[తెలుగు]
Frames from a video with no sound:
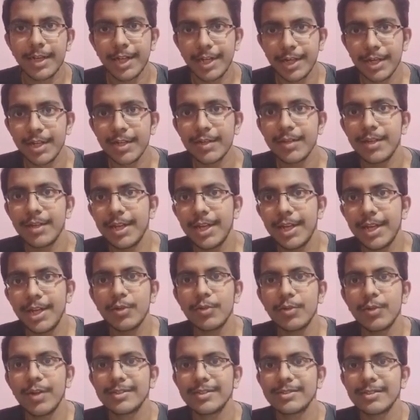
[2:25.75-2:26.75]
నేను
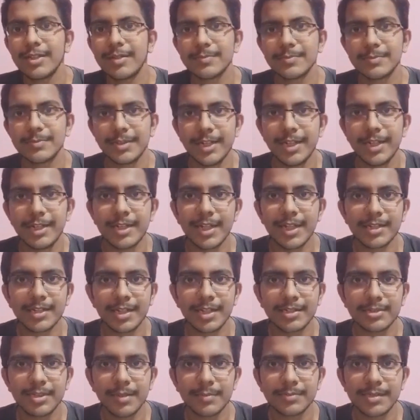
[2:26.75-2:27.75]
నేను ఎగ్జామ్ నేను
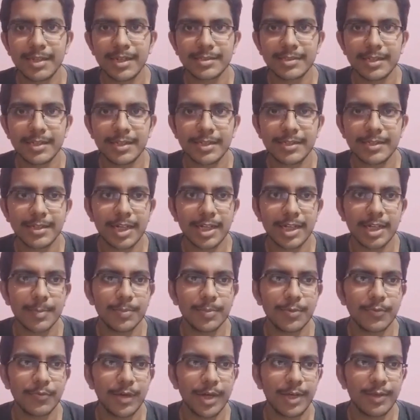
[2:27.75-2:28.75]
టెన్త్ ఎగ్జామ్స్ రాసి
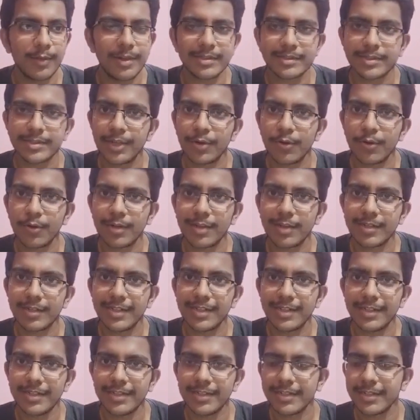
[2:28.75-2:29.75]
దాదాపు ఫైవ్ ఇయర్స్ అయి
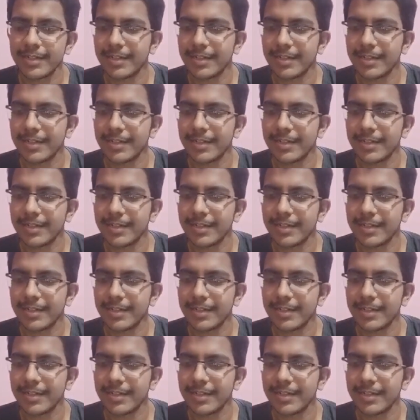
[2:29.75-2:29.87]
ఉంటుంది